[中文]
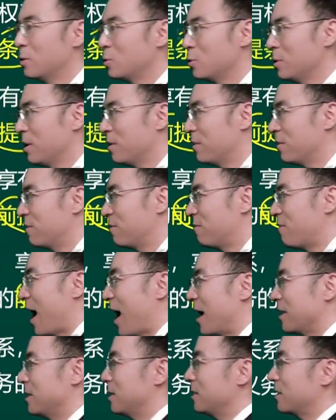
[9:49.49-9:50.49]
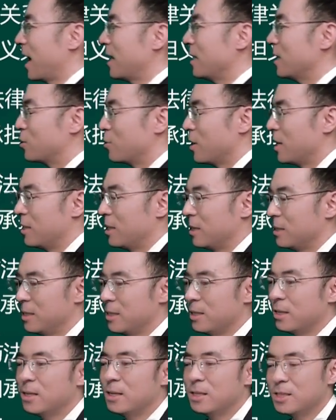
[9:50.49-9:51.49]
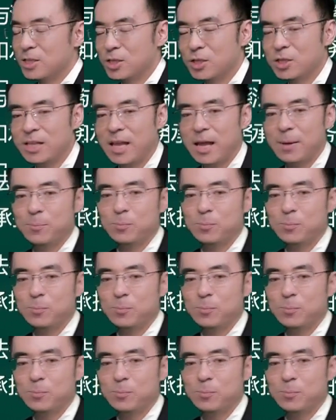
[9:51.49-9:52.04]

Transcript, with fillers: 注意，法人他的权利能力起始